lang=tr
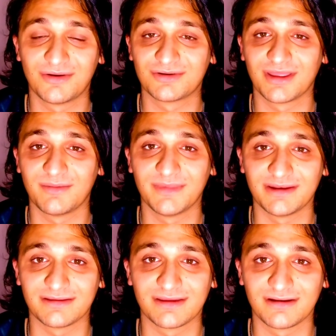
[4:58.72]
Oradan
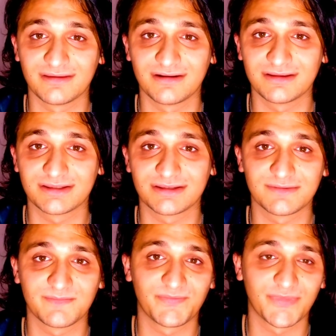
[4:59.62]
beni tanıdınız.
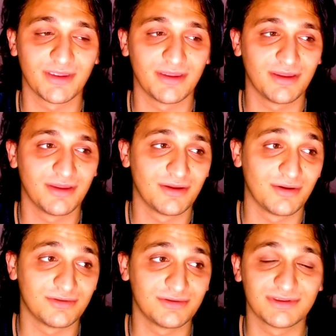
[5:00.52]

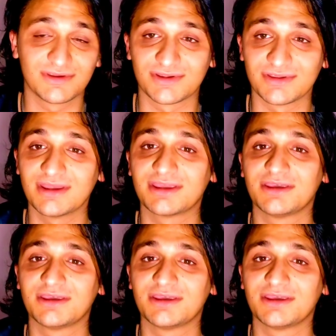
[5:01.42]
Onun dışında